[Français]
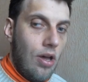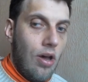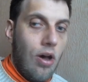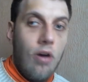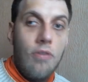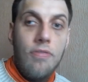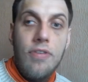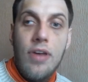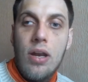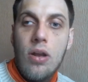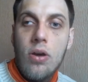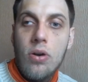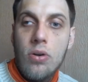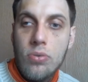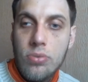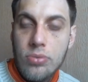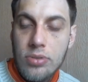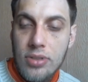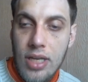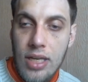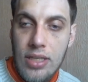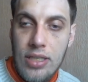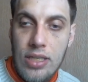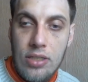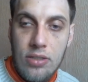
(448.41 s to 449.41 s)
envers leurs
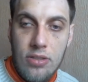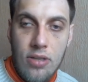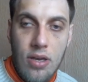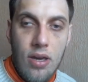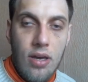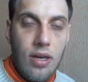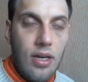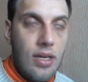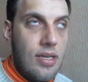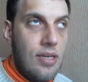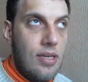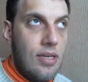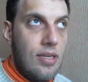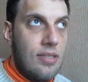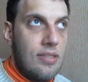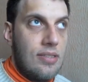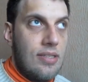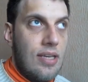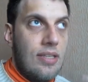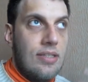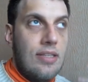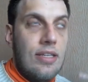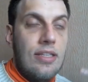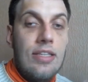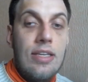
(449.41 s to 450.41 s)
contradicteurs, et
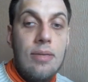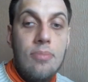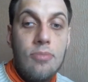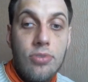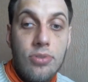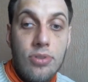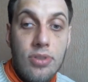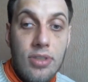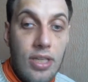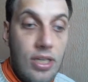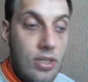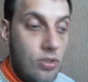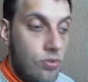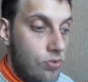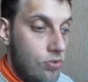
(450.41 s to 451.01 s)
ça a été démontré